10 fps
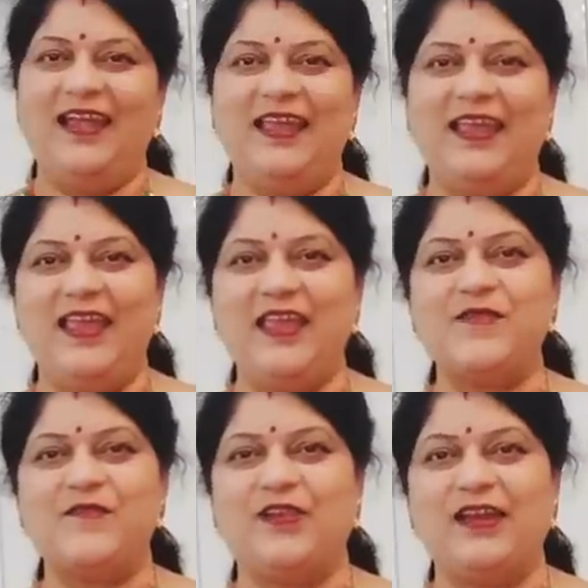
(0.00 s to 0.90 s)
అండి
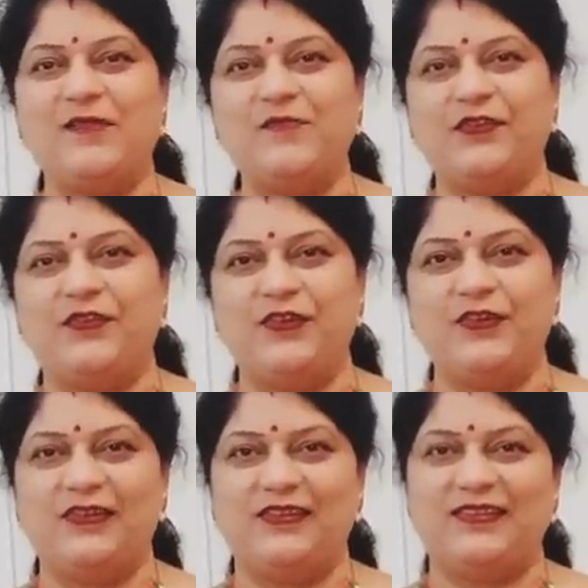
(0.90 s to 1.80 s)
వెల్కమ్ టు
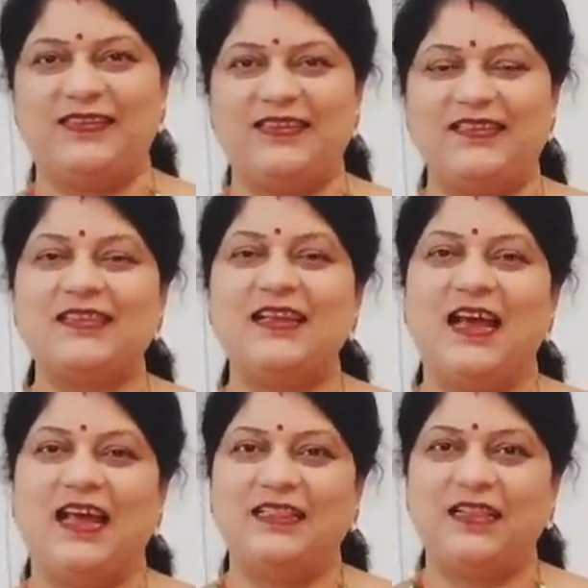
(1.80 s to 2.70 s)
చుండూరు సిస్టర్స్
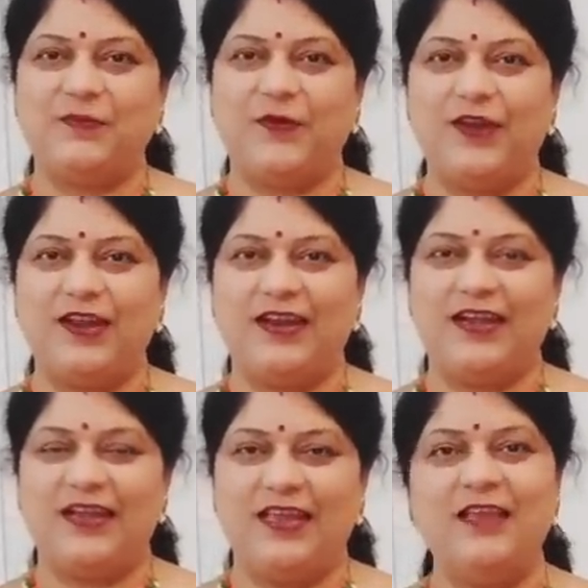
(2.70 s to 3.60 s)
అందరు
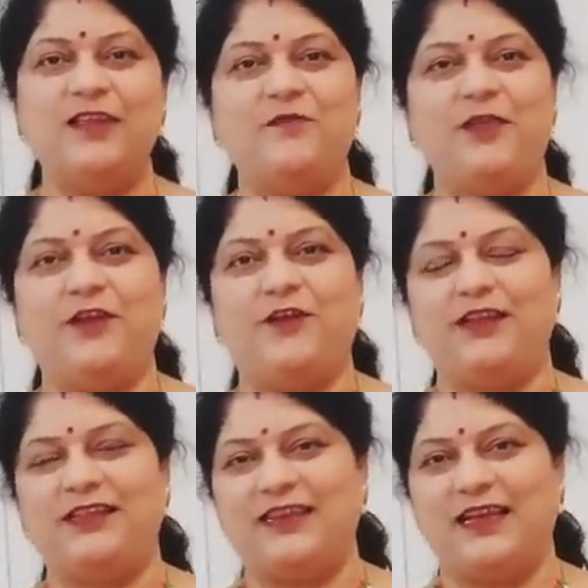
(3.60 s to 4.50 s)
బాగున్నారండి మేము
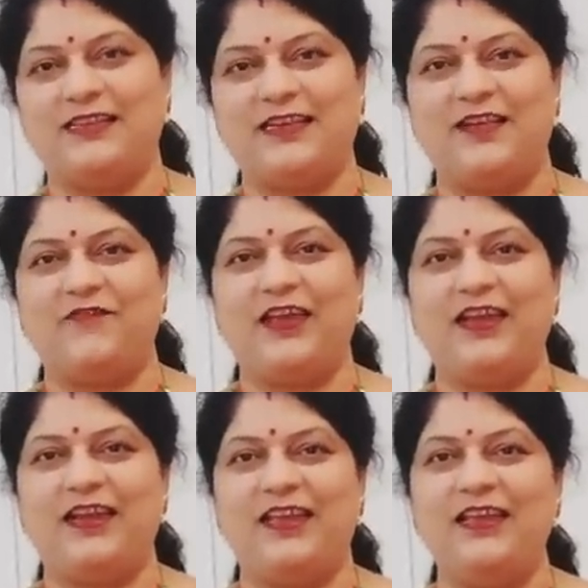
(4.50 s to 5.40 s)
కూడా చాలా చాలా ఫైన్
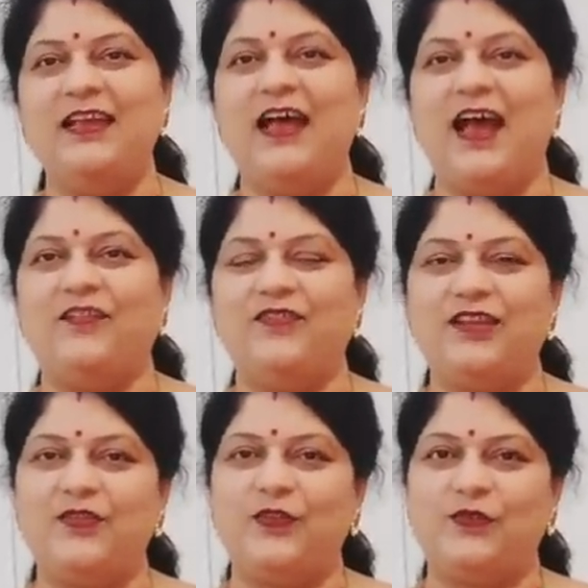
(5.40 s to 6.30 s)
అండి
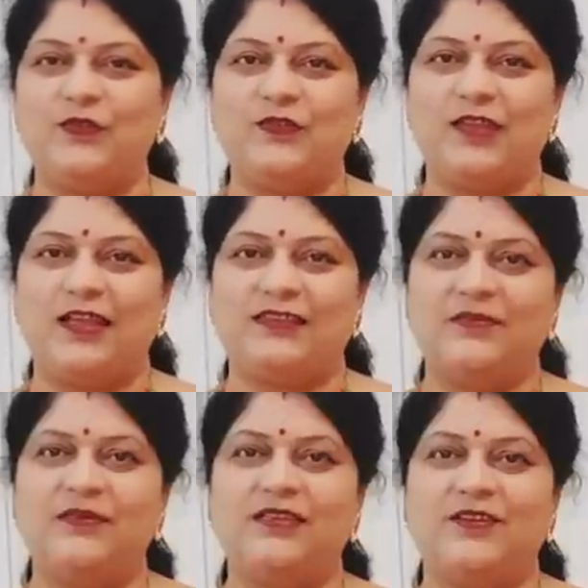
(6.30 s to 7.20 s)
అందరూ ఎదురు చూస్తారు
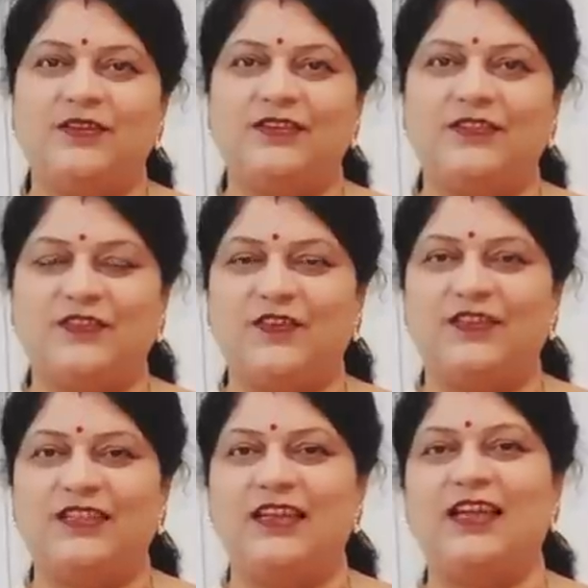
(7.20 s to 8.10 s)
ఎగ్జిబిషన్ వచ్చేస్తూ
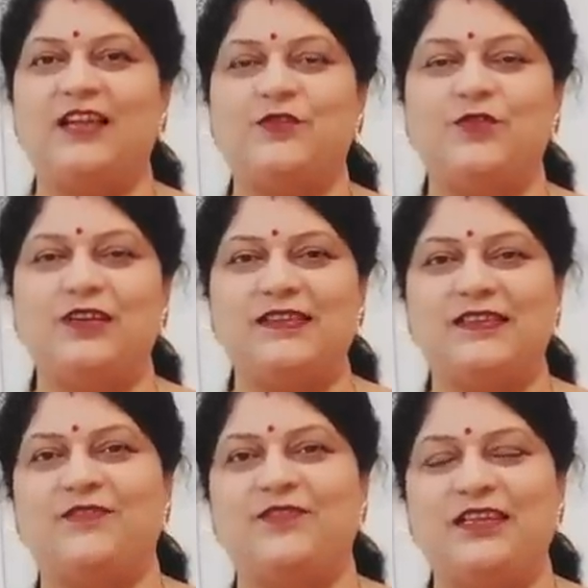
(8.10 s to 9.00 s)
ఉంది ఇంకా టూ
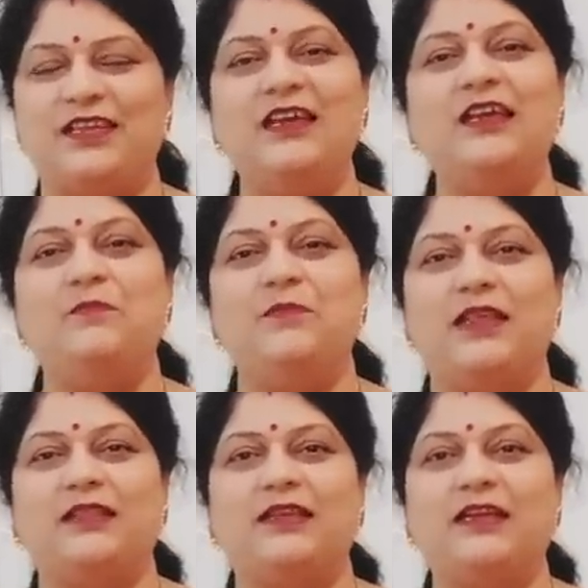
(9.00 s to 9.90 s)
డేసే ఉంది మీ
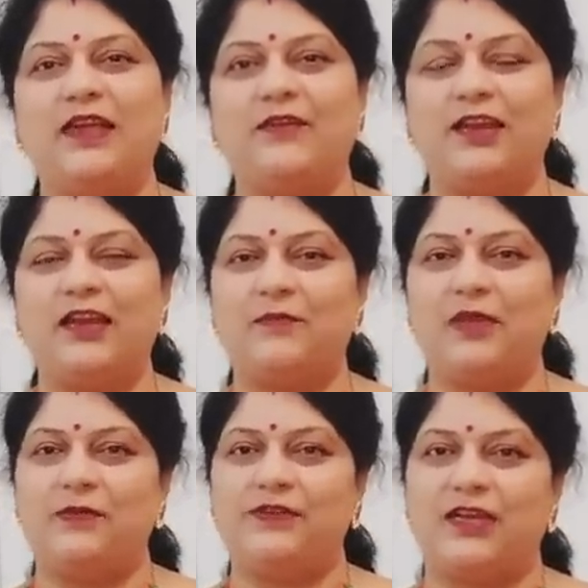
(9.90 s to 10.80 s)
అందరిని కలవడానికి
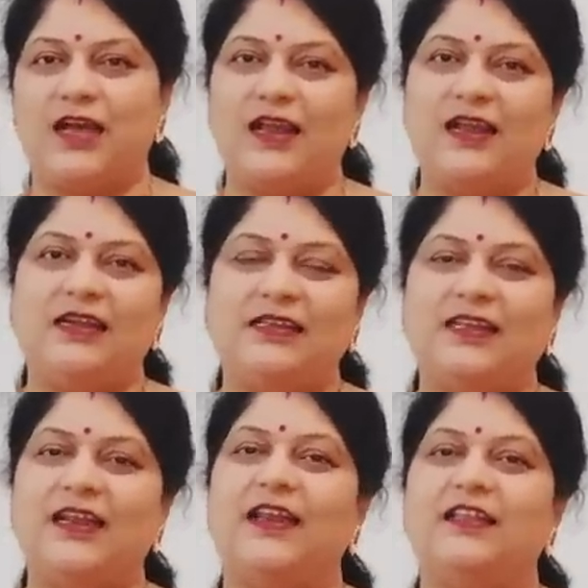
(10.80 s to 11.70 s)
మేము చాలా అంటే
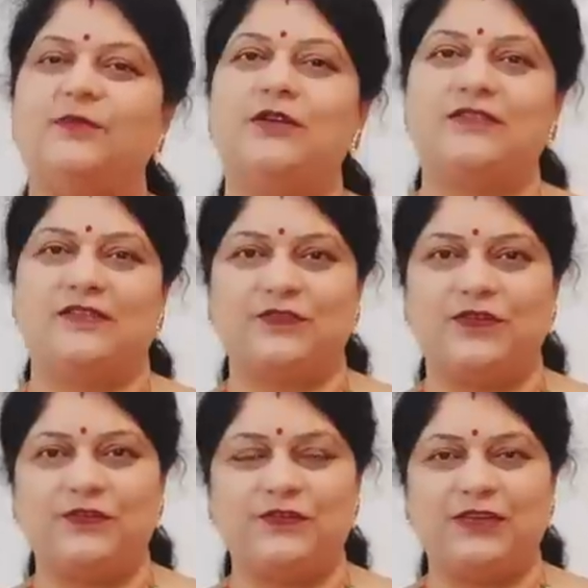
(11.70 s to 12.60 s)
చాలా అరేంజ్మెంట్స్
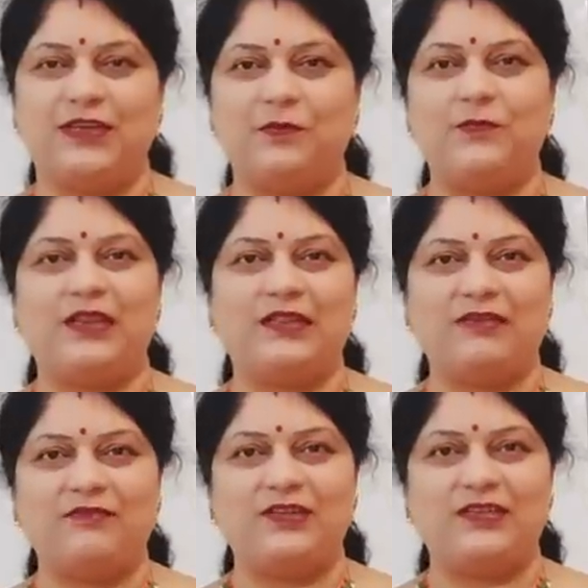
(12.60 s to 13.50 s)
చేసుకుని వస్తున్నాము
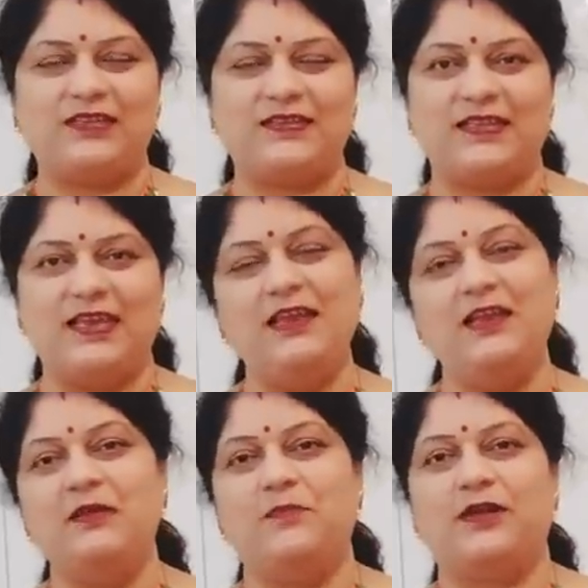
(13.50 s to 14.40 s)
మీరందరూ విజిట్ చేస్తే
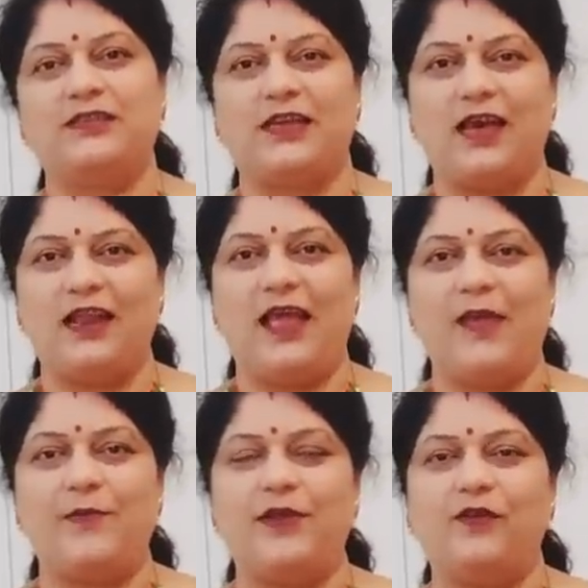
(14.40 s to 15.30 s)
మాకు చాలా
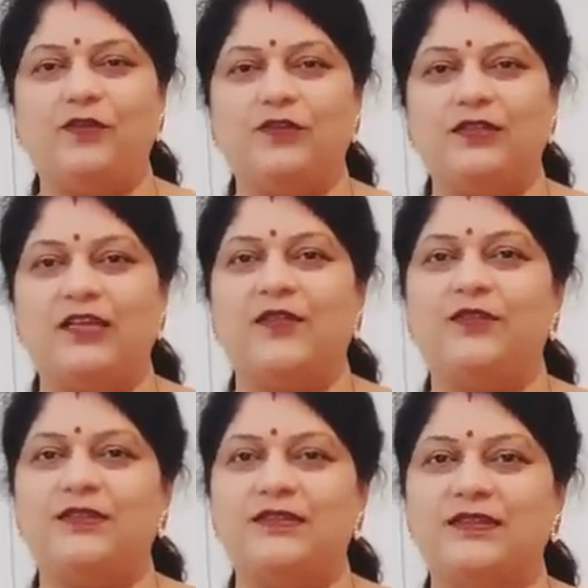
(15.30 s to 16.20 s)
హ్యాపీగా ఉంటుంది అది
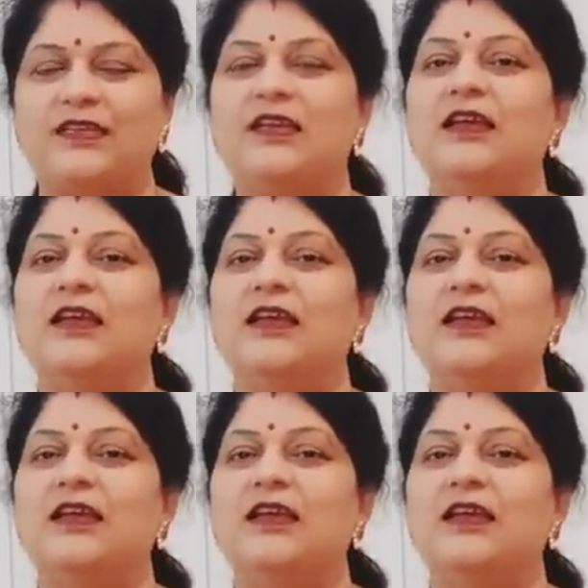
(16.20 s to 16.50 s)
వచ్చేసి